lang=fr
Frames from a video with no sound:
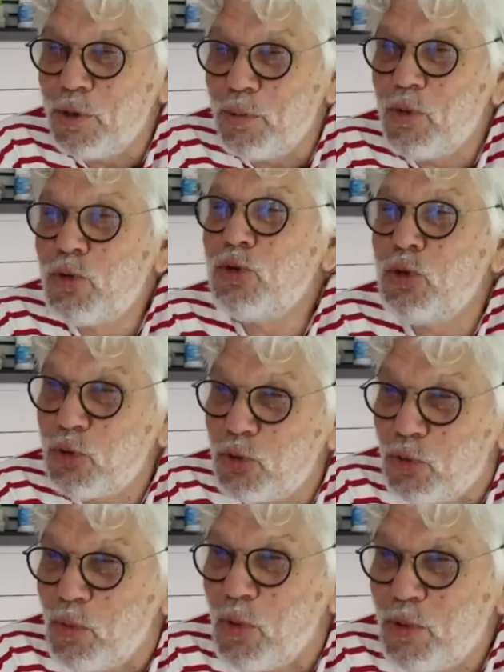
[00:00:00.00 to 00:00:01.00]
Euh, bonjour tout
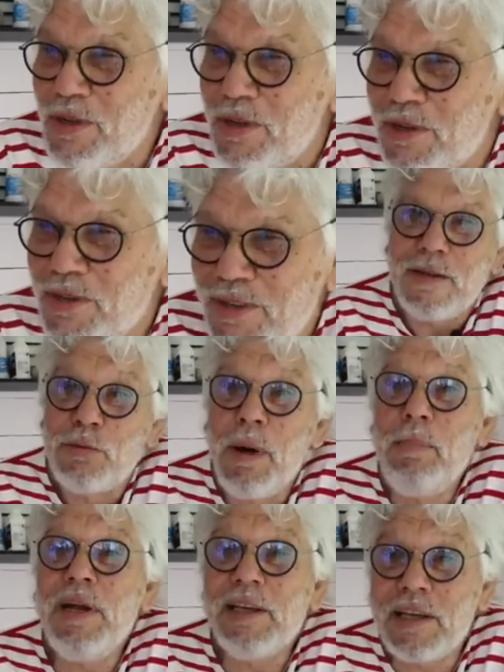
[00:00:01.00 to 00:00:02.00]
le monde, euh, je
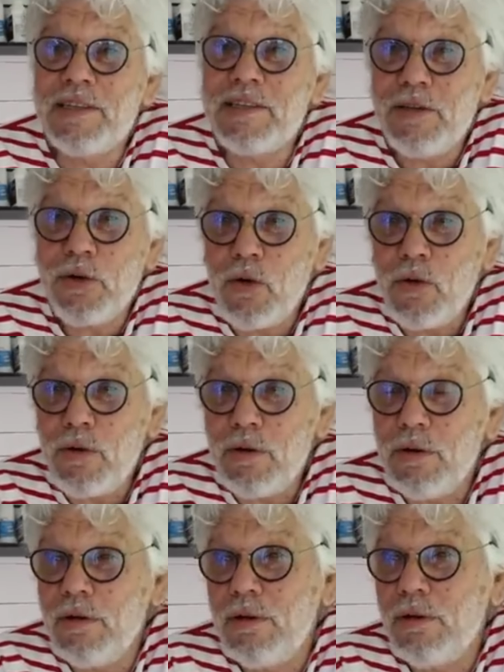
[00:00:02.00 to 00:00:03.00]
m'appelle Christian
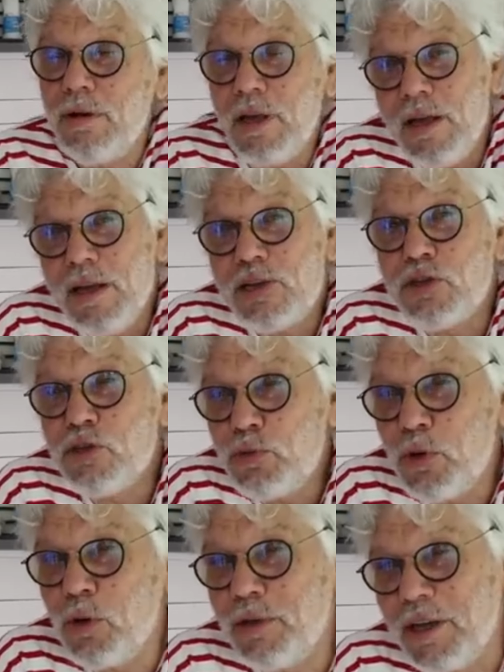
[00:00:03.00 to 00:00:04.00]
euh, et je suis
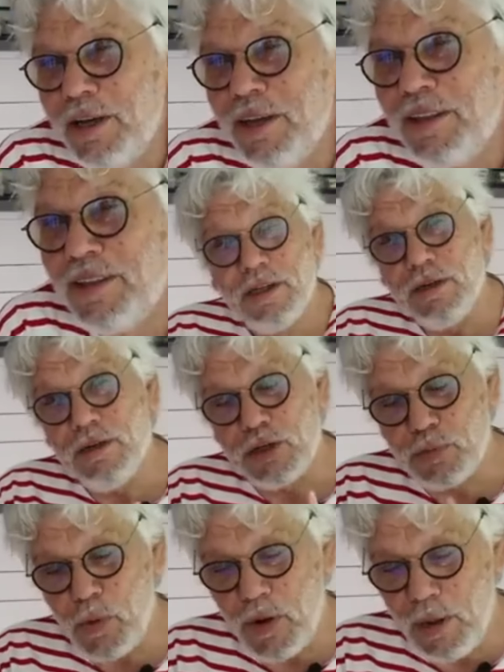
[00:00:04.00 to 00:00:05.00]
en retraite.
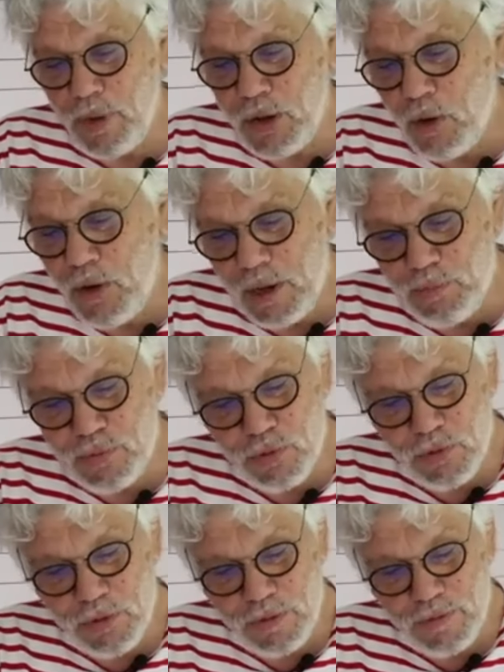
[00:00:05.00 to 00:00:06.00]
je prends la parole là
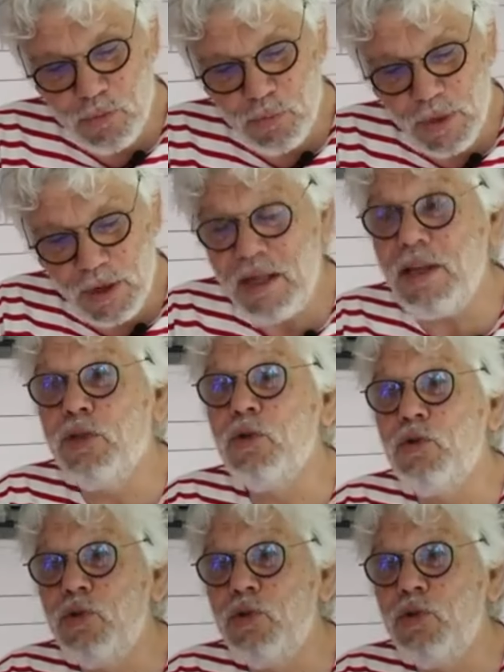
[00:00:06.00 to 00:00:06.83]
pour vous parler de